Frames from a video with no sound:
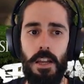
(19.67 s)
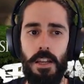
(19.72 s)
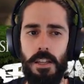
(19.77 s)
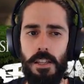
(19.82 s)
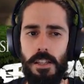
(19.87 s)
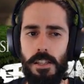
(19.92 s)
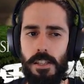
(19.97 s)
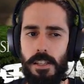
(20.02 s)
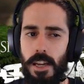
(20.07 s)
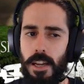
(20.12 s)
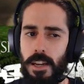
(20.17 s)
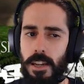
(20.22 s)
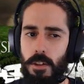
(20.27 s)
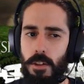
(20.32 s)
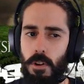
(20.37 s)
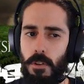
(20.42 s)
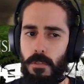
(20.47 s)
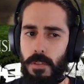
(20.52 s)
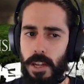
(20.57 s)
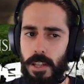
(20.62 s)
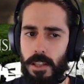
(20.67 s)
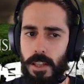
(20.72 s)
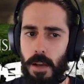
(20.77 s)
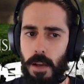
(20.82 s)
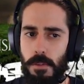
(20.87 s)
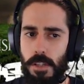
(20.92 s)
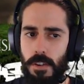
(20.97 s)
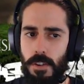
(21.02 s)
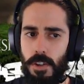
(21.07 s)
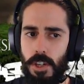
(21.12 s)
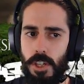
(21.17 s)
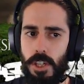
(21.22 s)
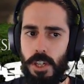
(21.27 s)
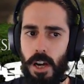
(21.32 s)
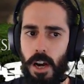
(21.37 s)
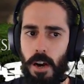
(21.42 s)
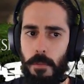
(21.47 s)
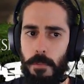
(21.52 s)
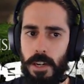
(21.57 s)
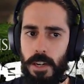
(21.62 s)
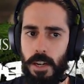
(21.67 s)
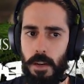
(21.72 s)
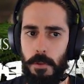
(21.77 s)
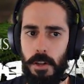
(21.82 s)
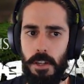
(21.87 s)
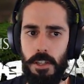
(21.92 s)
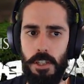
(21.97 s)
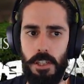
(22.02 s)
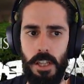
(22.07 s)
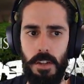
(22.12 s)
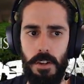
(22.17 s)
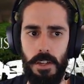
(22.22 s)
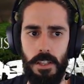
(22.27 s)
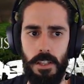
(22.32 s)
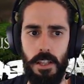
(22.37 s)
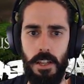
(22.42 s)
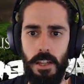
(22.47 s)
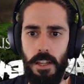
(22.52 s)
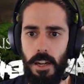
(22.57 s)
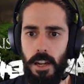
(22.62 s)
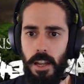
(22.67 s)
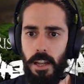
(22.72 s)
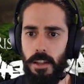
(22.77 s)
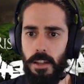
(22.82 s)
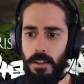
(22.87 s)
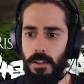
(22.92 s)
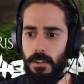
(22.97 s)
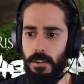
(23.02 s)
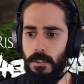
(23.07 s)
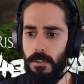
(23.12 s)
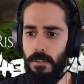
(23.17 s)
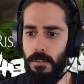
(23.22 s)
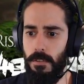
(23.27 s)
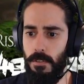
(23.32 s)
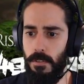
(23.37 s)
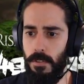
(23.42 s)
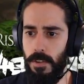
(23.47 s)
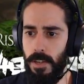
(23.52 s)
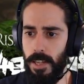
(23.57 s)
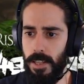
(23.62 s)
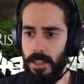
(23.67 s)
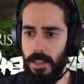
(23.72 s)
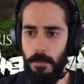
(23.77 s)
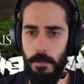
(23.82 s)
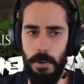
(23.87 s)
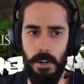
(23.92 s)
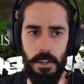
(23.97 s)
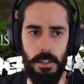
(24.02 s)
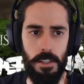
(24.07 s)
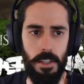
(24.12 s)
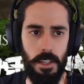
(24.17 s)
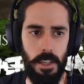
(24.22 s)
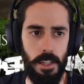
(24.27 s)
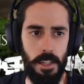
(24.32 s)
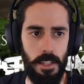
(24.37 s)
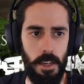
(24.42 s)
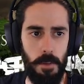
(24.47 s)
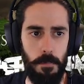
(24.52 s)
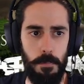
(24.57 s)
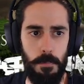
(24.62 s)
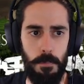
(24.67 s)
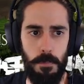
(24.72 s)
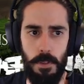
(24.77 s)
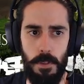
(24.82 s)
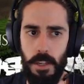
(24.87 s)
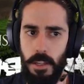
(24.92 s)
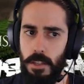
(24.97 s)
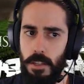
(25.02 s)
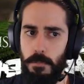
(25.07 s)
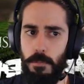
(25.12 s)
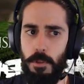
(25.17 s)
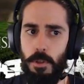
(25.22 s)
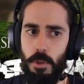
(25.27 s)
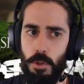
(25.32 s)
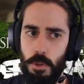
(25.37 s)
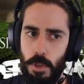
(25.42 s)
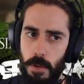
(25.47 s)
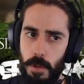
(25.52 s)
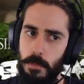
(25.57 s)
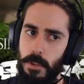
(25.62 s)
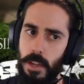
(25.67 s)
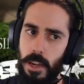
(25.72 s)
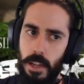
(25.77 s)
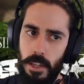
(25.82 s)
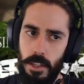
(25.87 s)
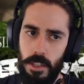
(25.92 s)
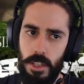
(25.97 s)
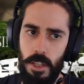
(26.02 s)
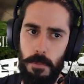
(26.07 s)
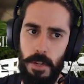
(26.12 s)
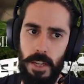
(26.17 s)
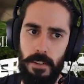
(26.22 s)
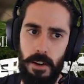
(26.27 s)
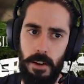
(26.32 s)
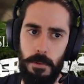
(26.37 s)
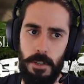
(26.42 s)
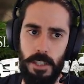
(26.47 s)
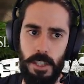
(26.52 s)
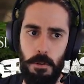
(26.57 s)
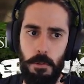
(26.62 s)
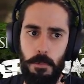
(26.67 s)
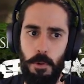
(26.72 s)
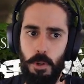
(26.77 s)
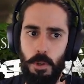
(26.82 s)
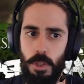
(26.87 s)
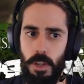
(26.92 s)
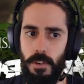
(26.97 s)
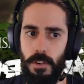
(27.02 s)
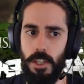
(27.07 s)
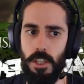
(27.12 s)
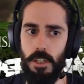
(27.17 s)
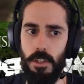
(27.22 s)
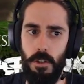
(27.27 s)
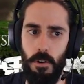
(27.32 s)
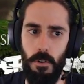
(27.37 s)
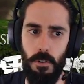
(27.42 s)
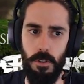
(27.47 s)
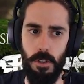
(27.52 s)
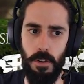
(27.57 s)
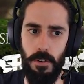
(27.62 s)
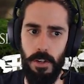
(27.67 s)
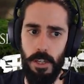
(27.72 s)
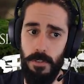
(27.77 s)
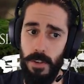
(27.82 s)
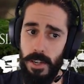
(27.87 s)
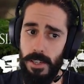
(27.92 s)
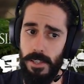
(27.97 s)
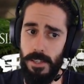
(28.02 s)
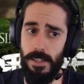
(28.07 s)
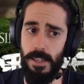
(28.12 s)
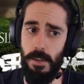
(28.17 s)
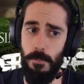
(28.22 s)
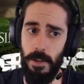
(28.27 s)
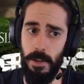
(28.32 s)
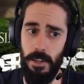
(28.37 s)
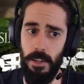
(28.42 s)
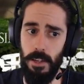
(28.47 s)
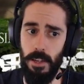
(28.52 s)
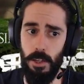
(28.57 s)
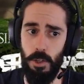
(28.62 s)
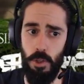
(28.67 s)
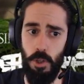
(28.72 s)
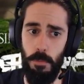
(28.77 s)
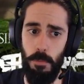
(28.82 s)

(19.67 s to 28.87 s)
zannediyorum Vietnam Savaşı, Amerika Birleşik Devletleri ile Vietnam arasında geçen yanılmıyorsam yani yanlış da bilgi vermek istemem ama o savaşı o savaş ve eski zamanda geçiyor.